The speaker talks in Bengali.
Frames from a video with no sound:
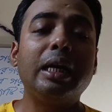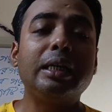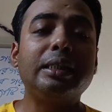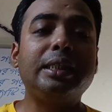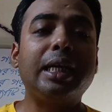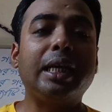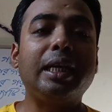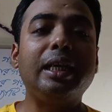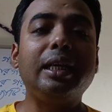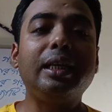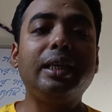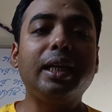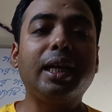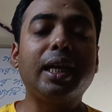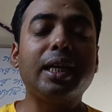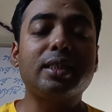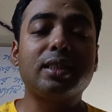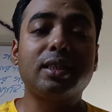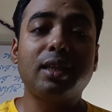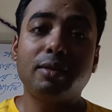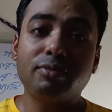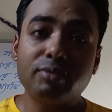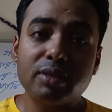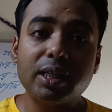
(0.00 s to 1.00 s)
চ্যানেলটিকে
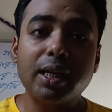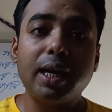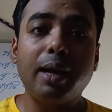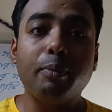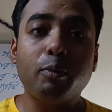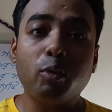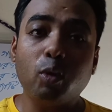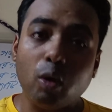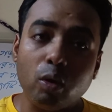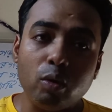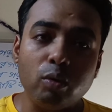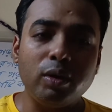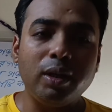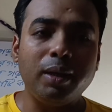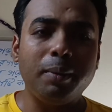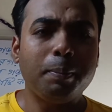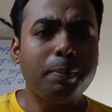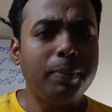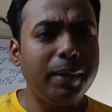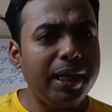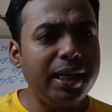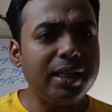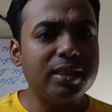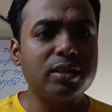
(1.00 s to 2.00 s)
সাবস্ক্রাইব করনি
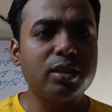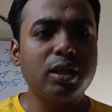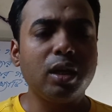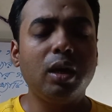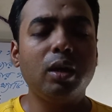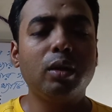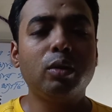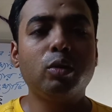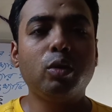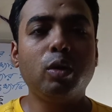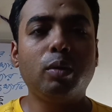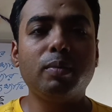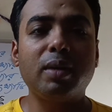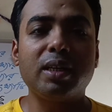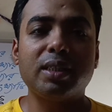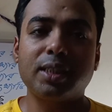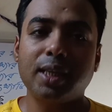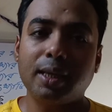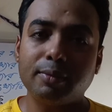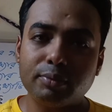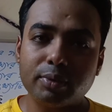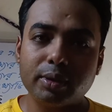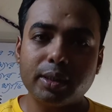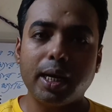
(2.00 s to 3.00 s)
প্লিজ তোমরা
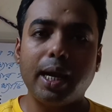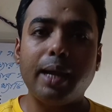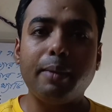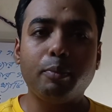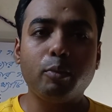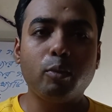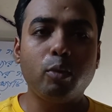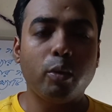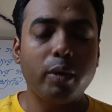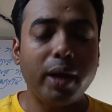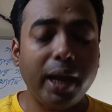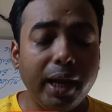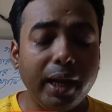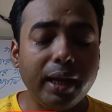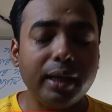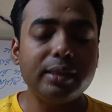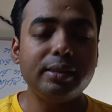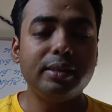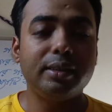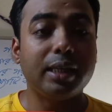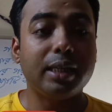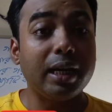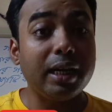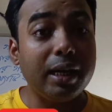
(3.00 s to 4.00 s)
সাবস্ক্রাইব করে
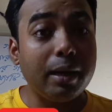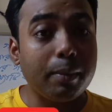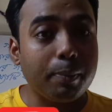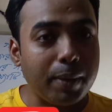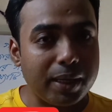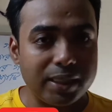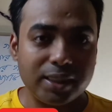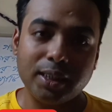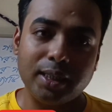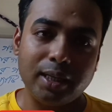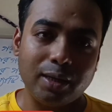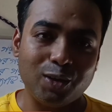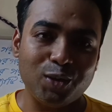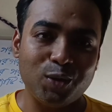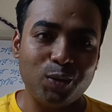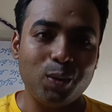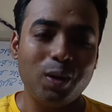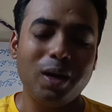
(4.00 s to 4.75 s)
চ্যানেলের পাশে থাকো